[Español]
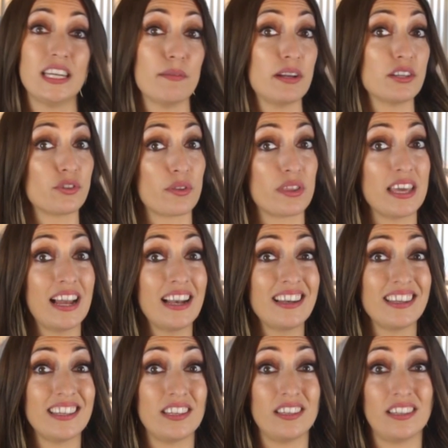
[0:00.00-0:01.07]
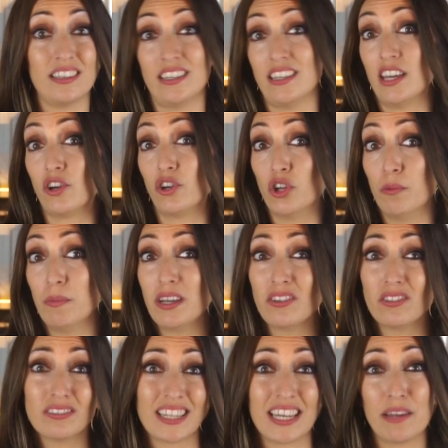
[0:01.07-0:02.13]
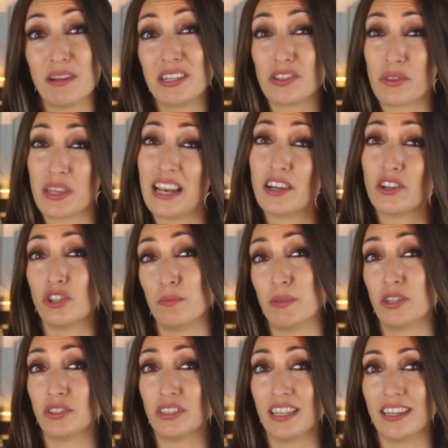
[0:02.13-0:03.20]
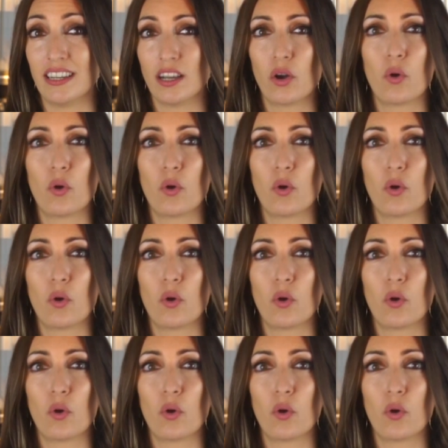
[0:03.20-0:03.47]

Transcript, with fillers: ¿Nivel social y, económico? ¿Qué nivel social y económico tiene?